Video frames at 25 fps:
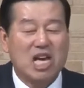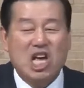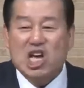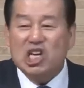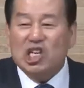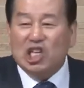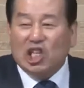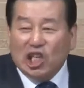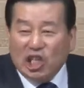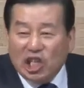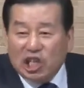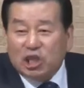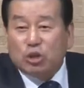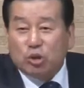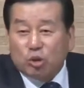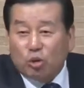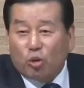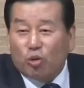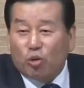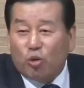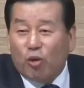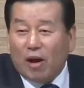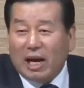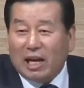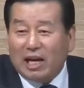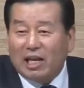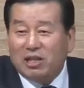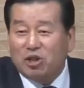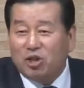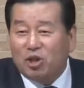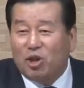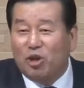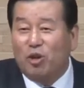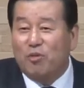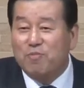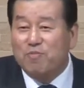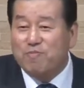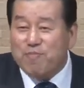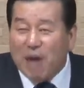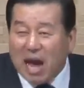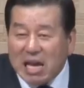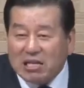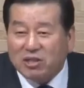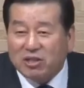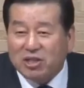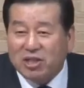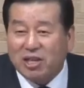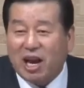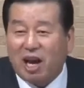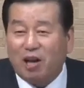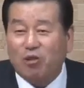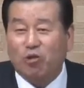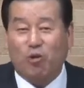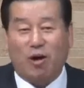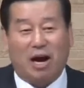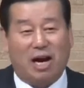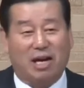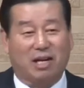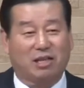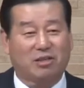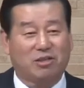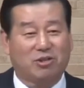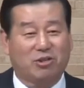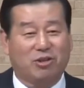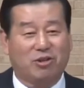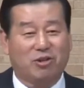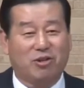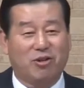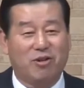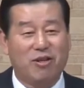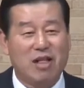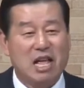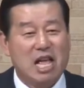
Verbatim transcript: 그리스도로 알았어요. 메시아로 알았어요.